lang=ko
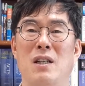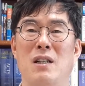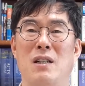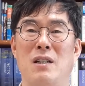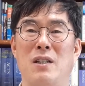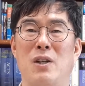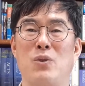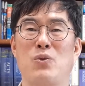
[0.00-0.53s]

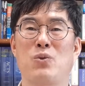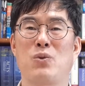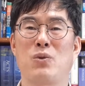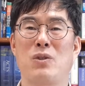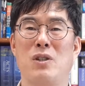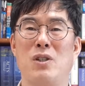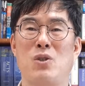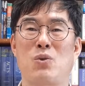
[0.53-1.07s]
어, 예수
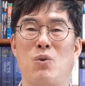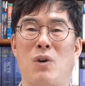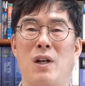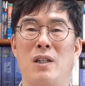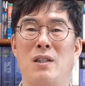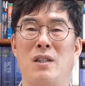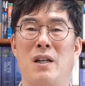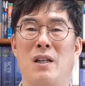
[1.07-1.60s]
그리스도가
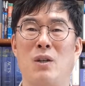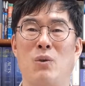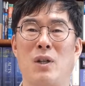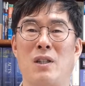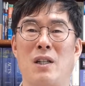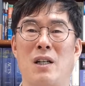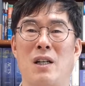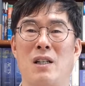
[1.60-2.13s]
이 땅에
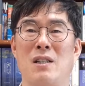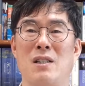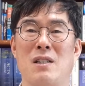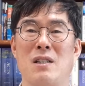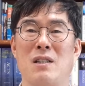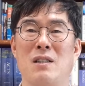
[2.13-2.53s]
왔다라는